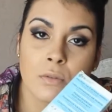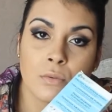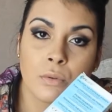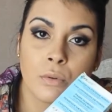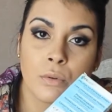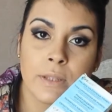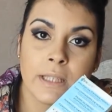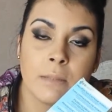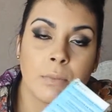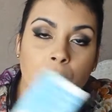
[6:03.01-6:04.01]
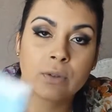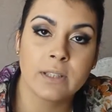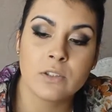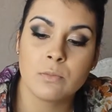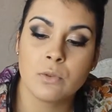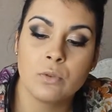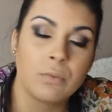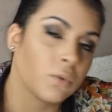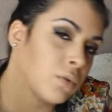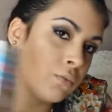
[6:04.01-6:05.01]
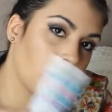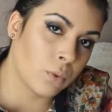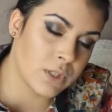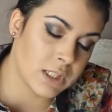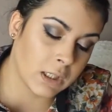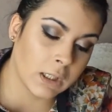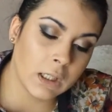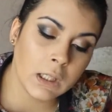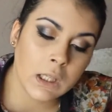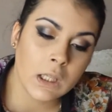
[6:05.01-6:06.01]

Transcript: sur le nez pendant 15 minutes, puis ensuite vous le retirez.